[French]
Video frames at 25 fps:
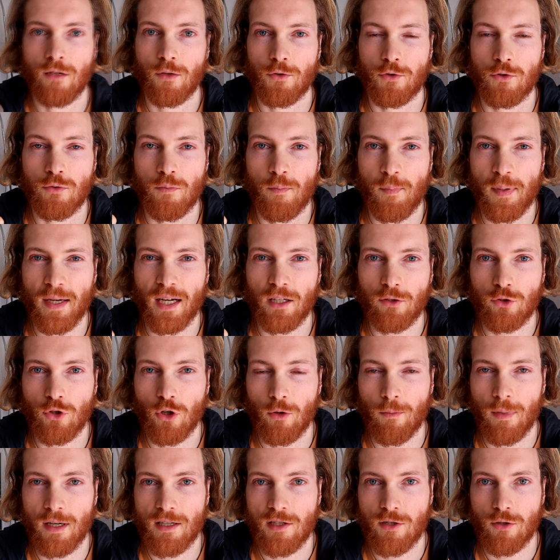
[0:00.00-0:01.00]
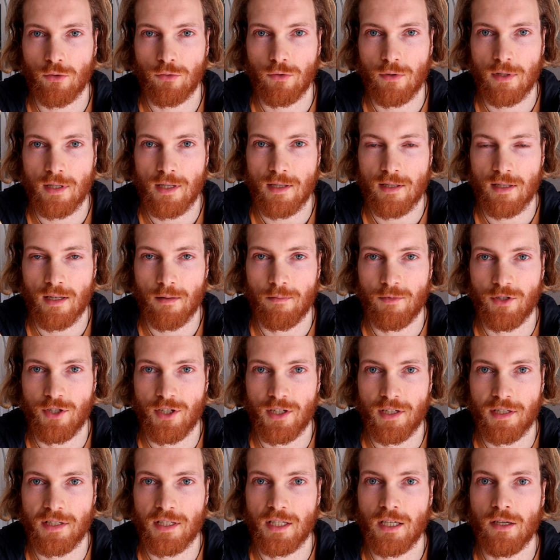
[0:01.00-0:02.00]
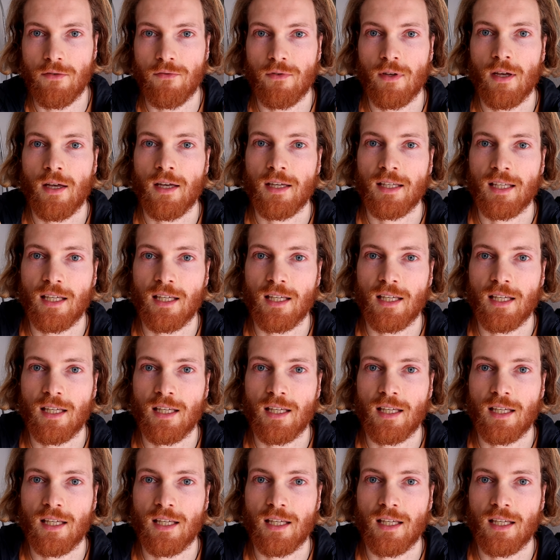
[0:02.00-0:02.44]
dans une perturbation du système digestif